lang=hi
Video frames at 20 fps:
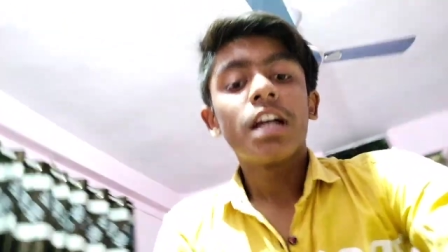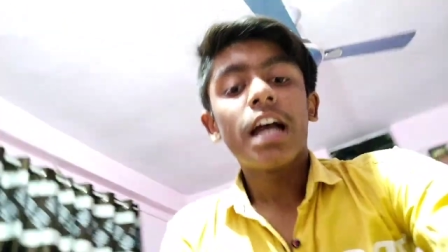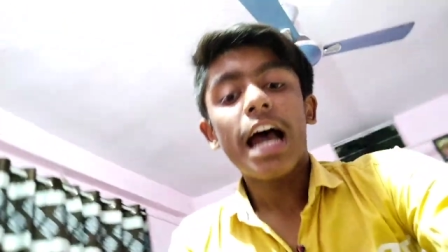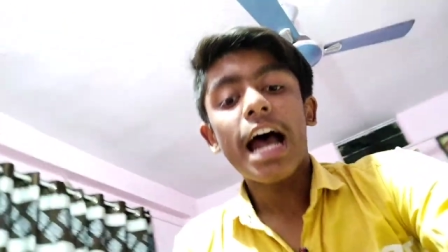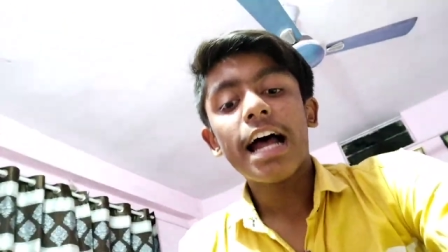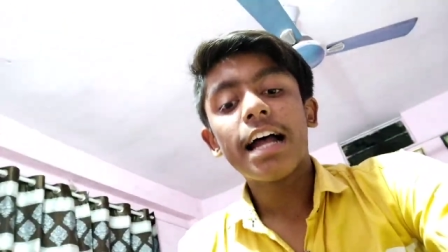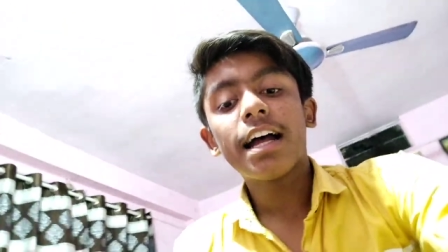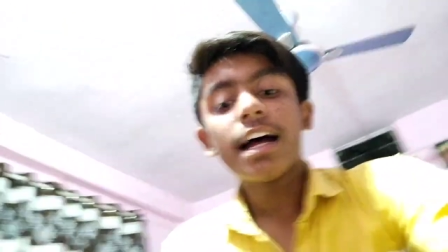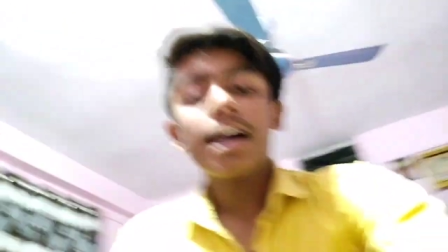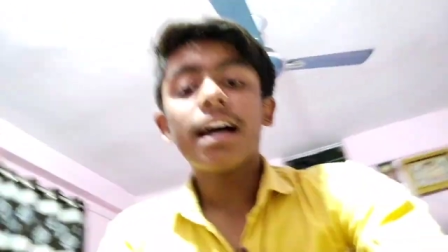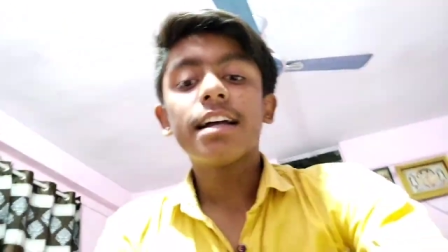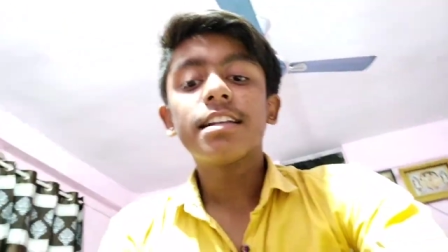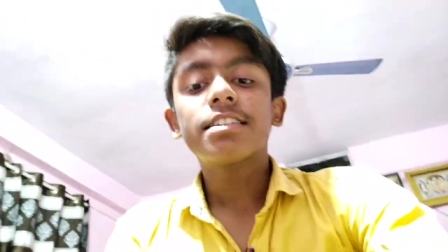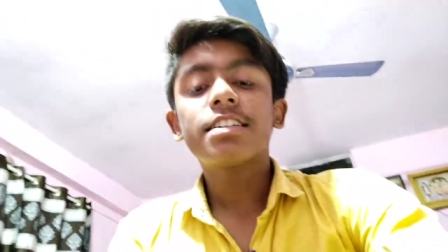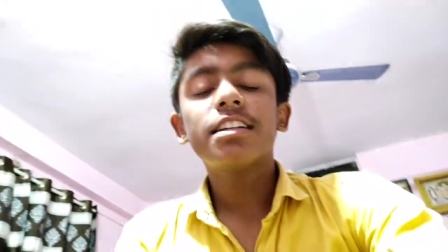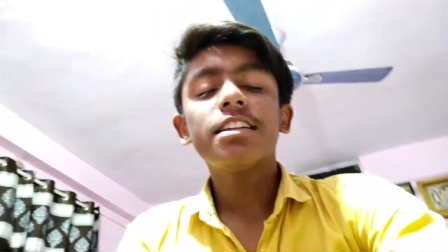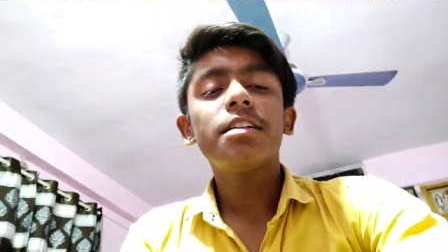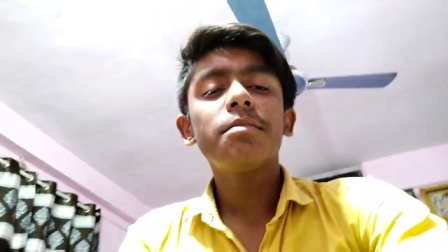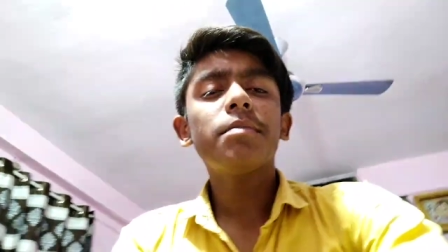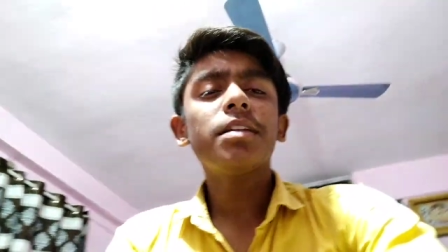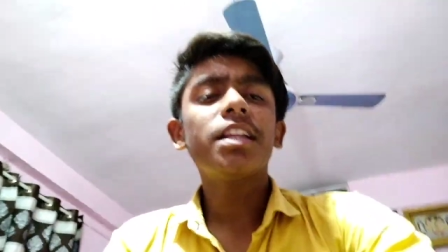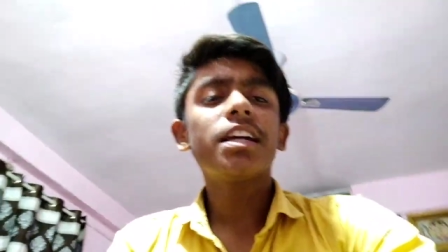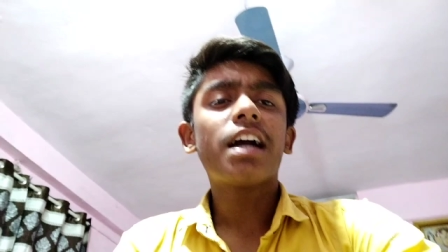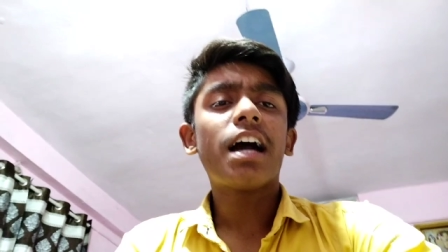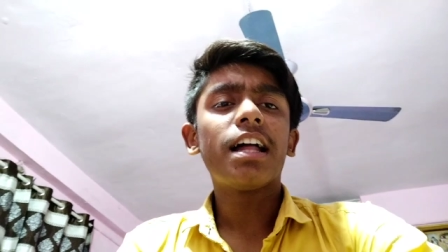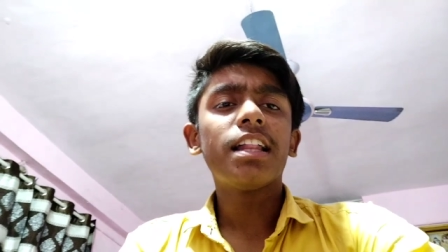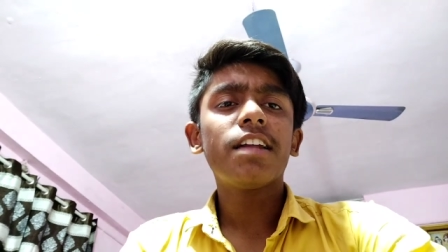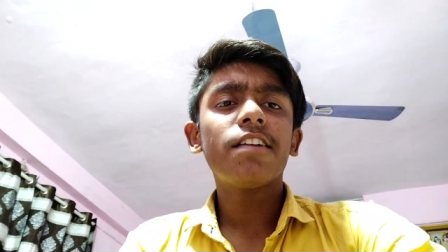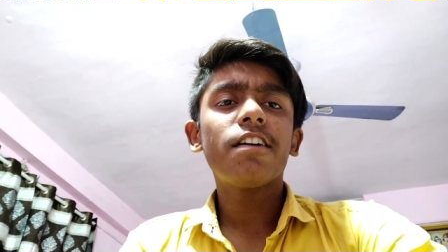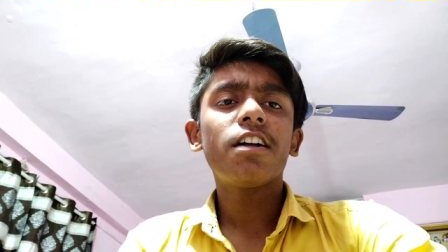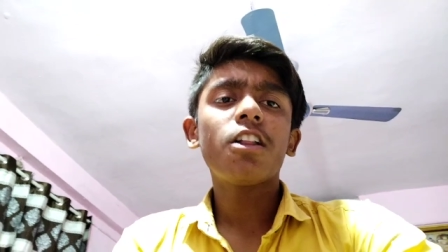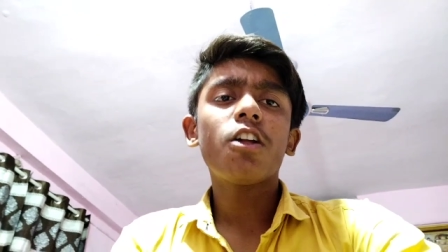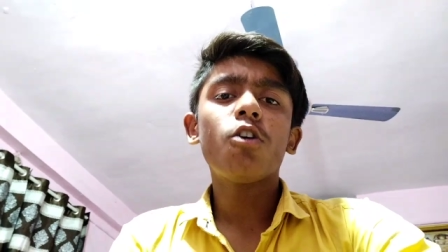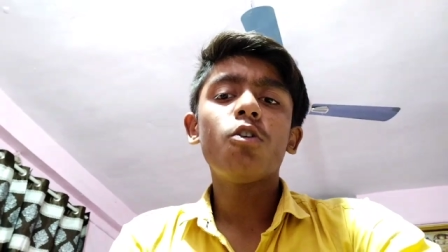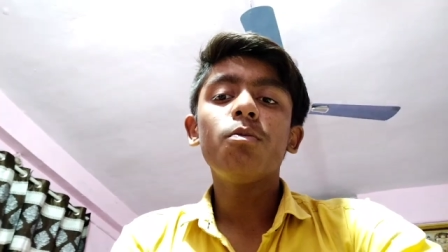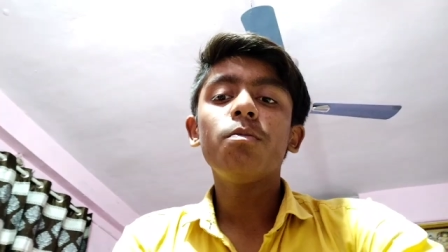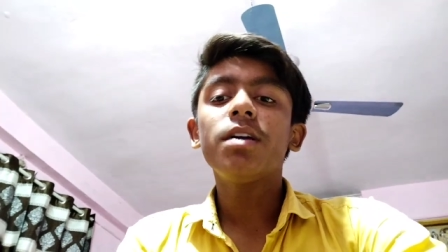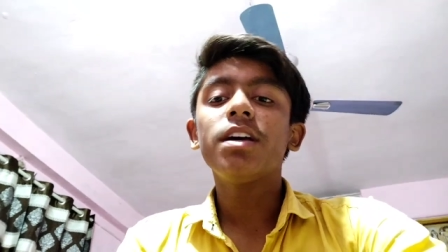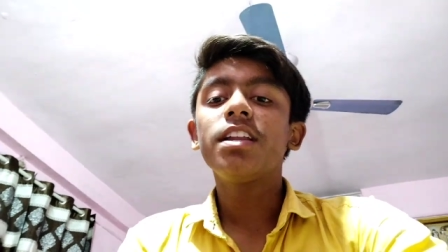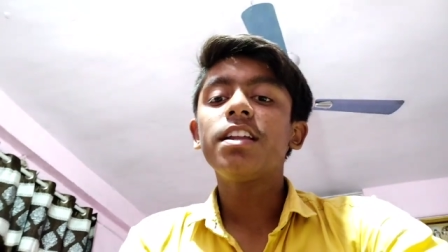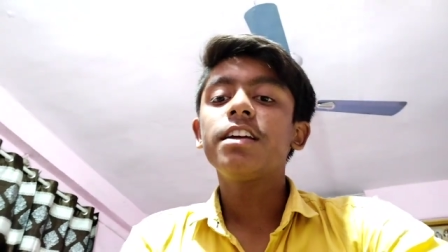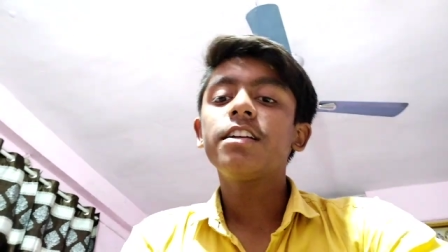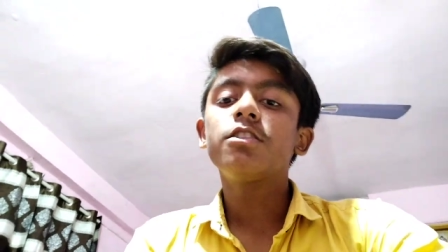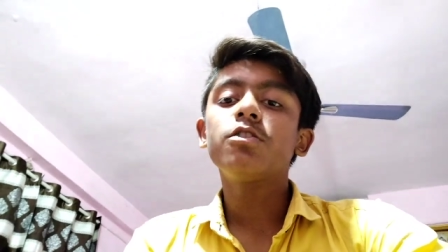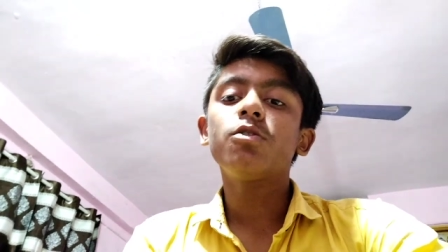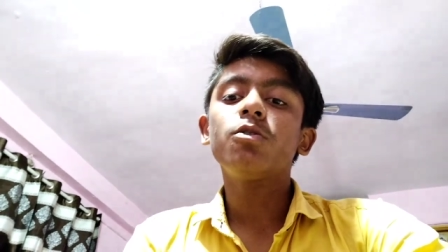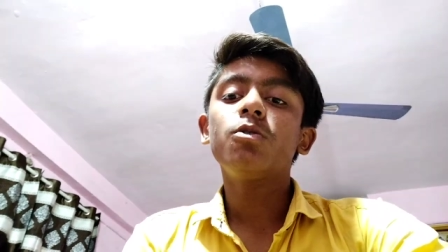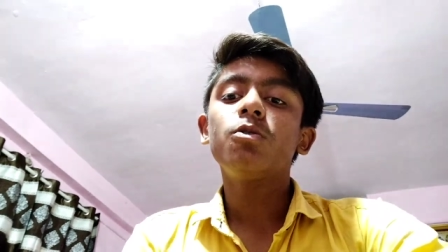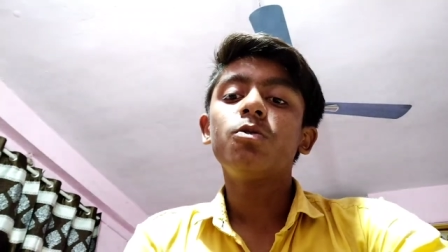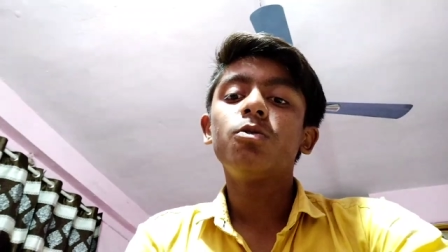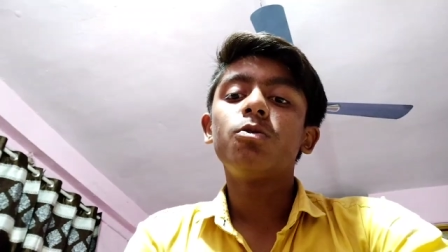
आ, आज के दिन मैं दिखाने वाला हूँ मेरी जो